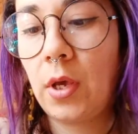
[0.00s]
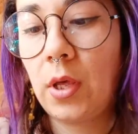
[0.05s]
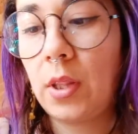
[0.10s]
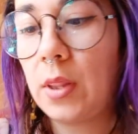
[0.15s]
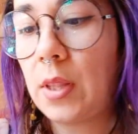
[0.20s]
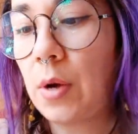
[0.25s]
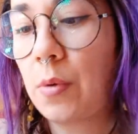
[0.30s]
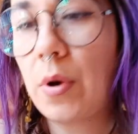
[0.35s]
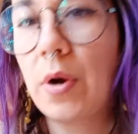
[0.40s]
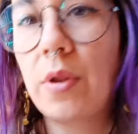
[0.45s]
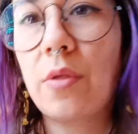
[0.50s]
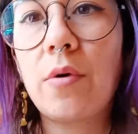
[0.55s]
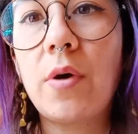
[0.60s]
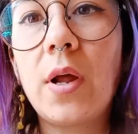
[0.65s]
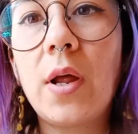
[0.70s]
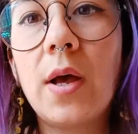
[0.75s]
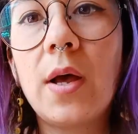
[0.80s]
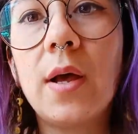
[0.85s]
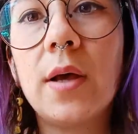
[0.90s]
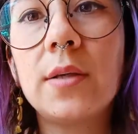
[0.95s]
De acuerdo
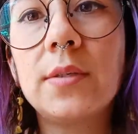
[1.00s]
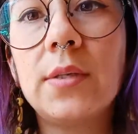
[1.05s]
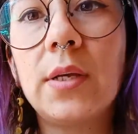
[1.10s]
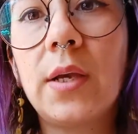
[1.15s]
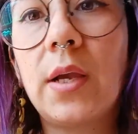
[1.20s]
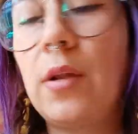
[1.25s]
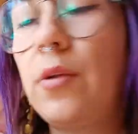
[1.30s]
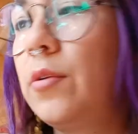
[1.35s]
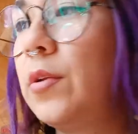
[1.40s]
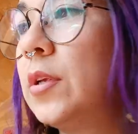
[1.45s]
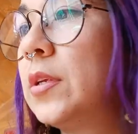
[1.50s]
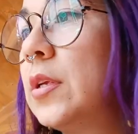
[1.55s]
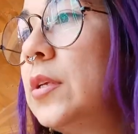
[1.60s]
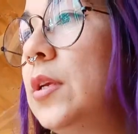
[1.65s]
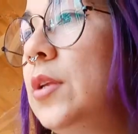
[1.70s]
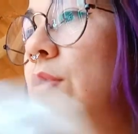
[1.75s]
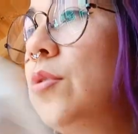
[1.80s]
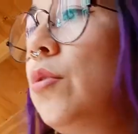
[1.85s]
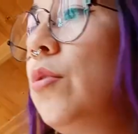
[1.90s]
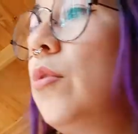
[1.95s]
a si es que lo
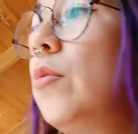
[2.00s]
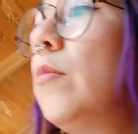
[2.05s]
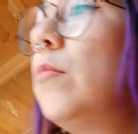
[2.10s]
necesito